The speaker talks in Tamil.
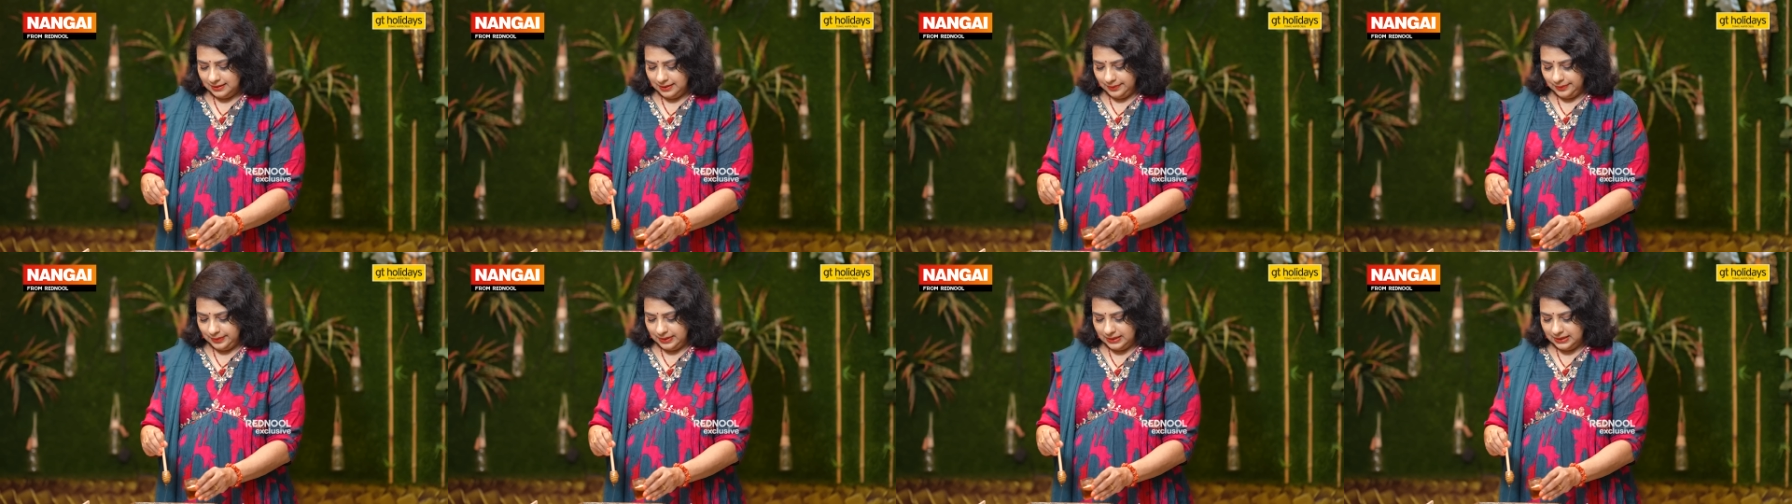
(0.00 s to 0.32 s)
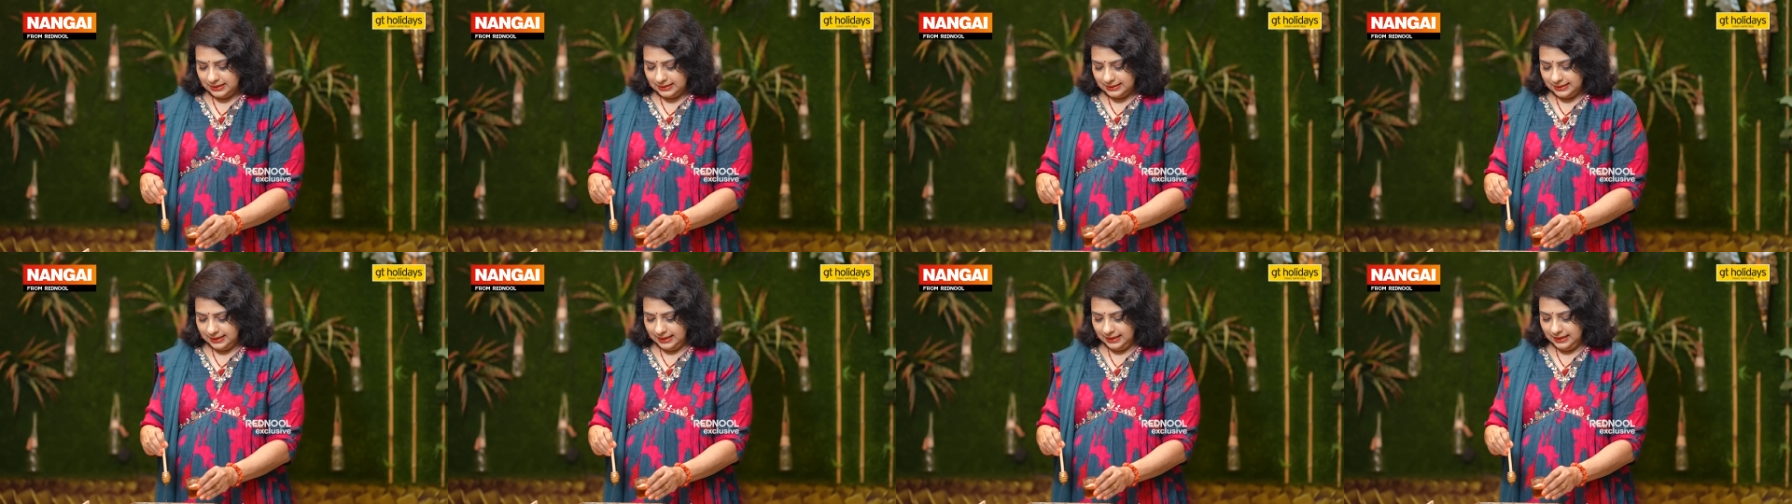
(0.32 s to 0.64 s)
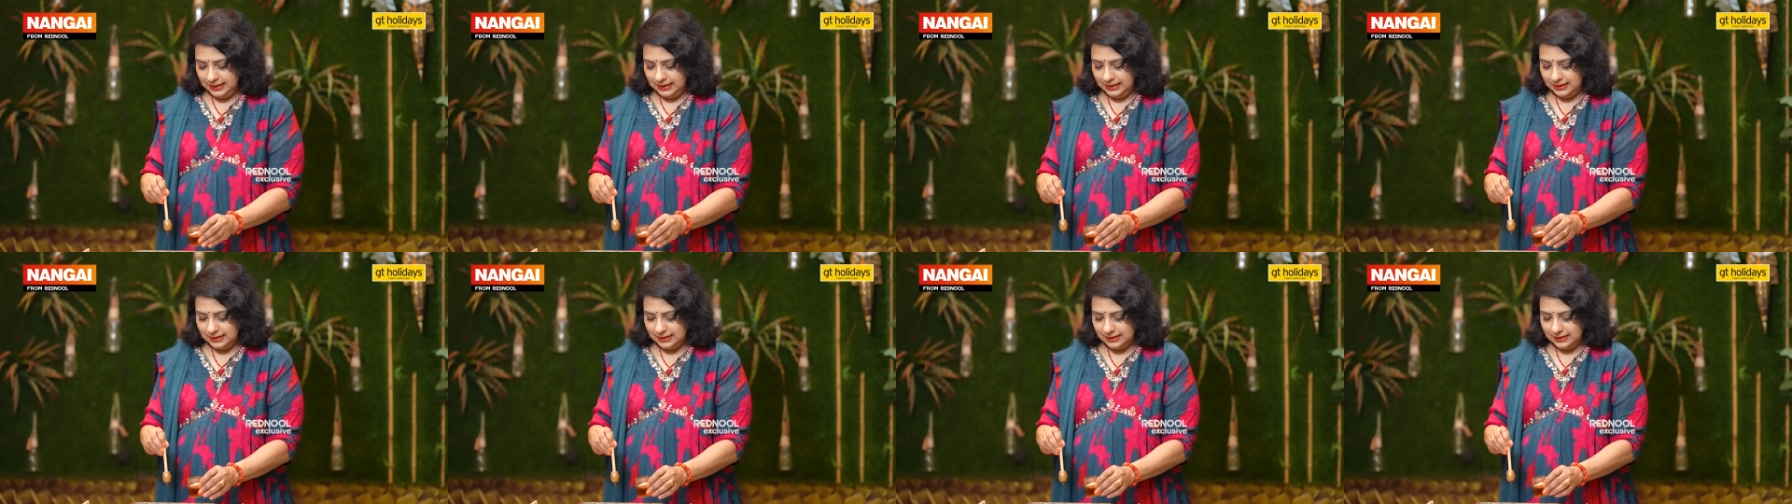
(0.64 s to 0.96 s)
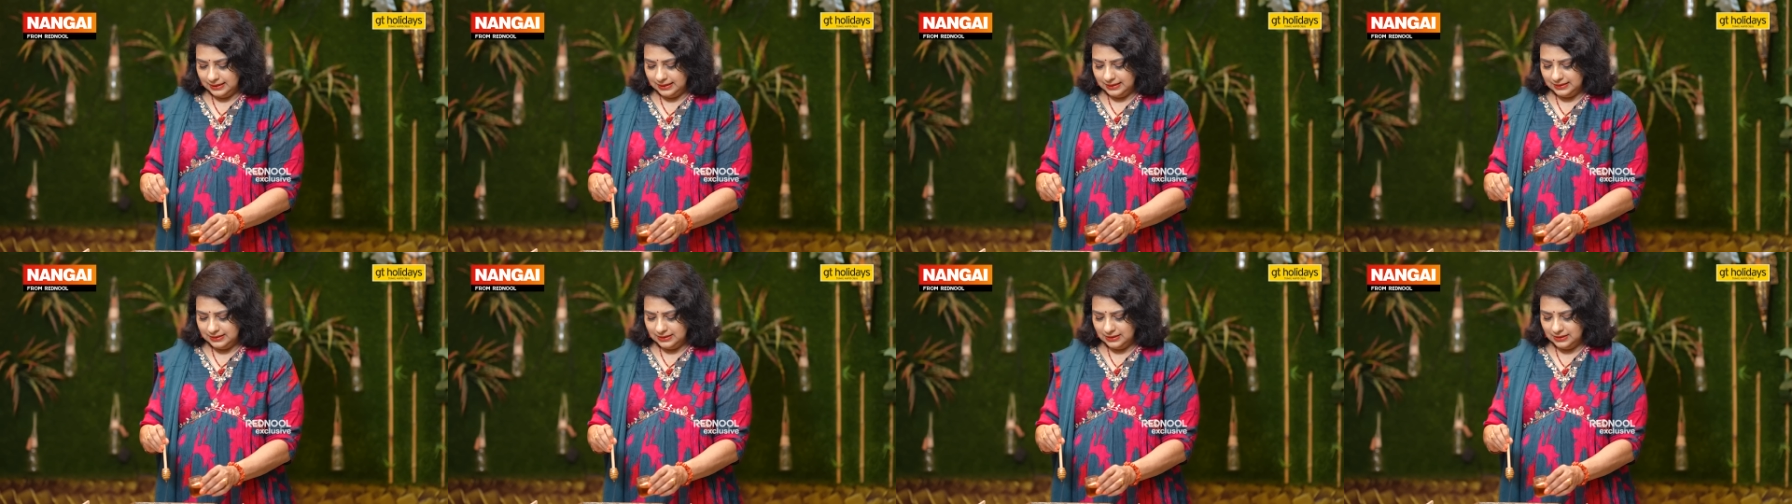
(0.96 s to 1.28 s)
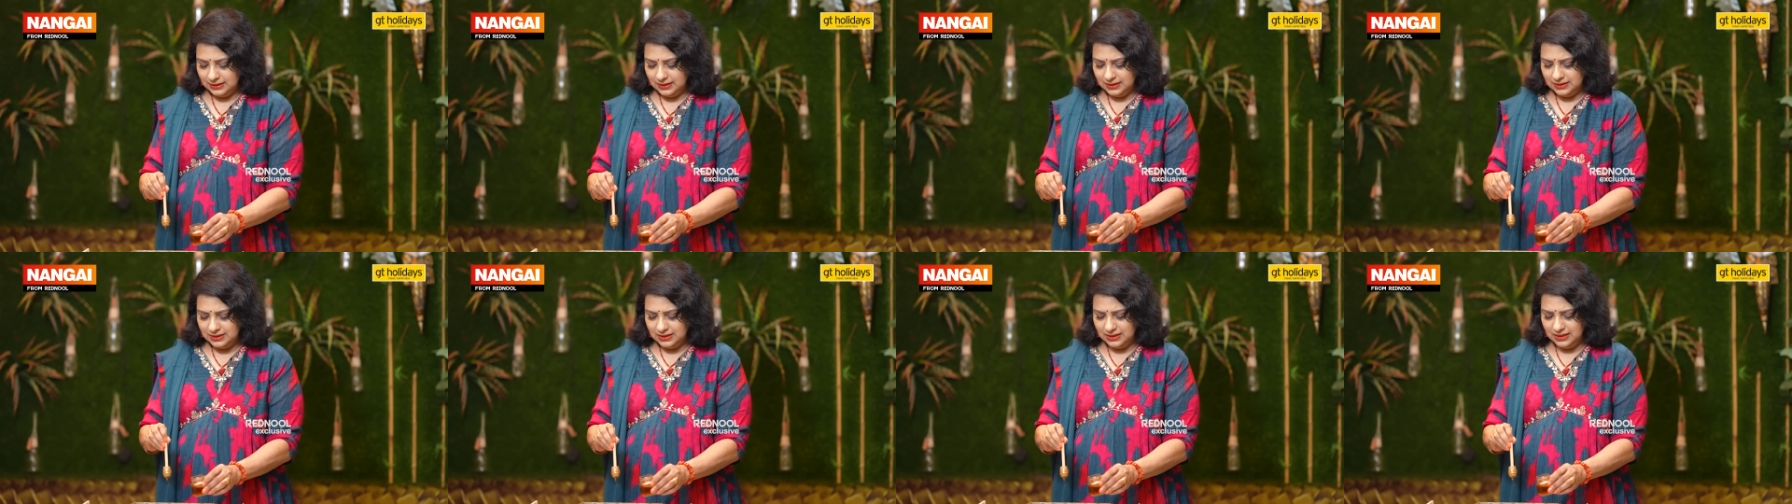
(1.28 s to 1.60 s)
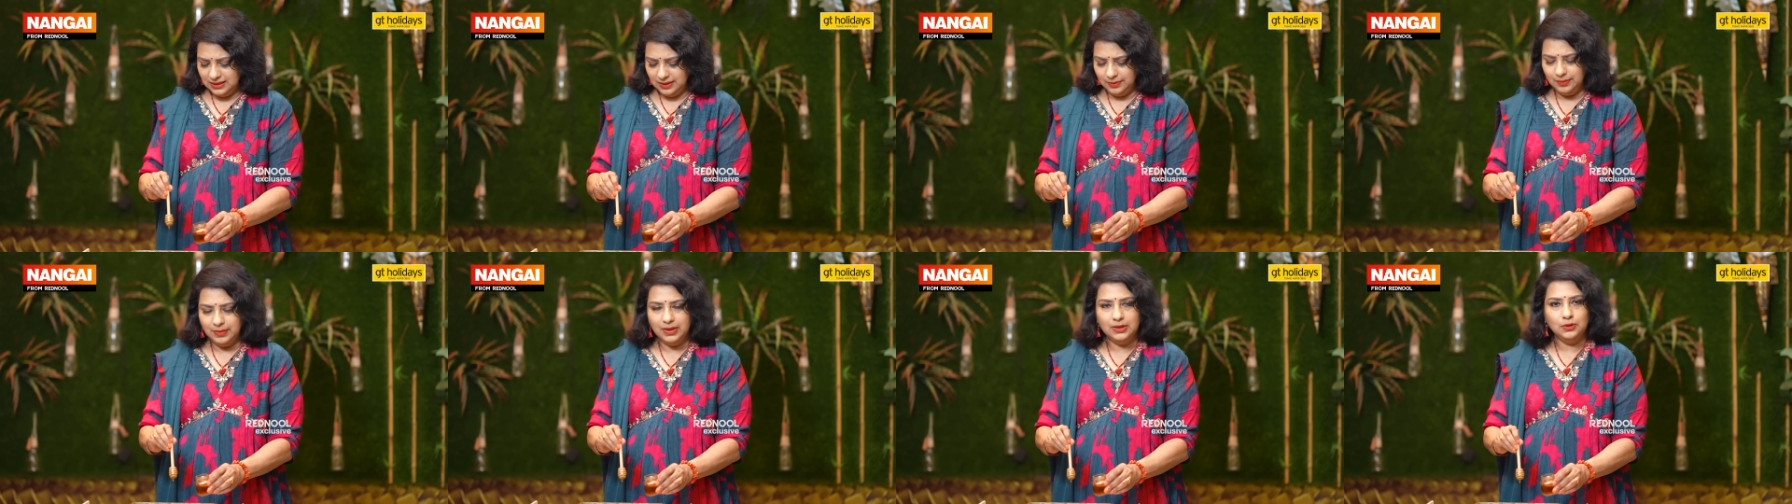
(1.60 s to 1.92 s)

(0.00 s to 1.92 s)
நம்ம ஸ்கின்ல இருக்கிற சின்ன சின்ன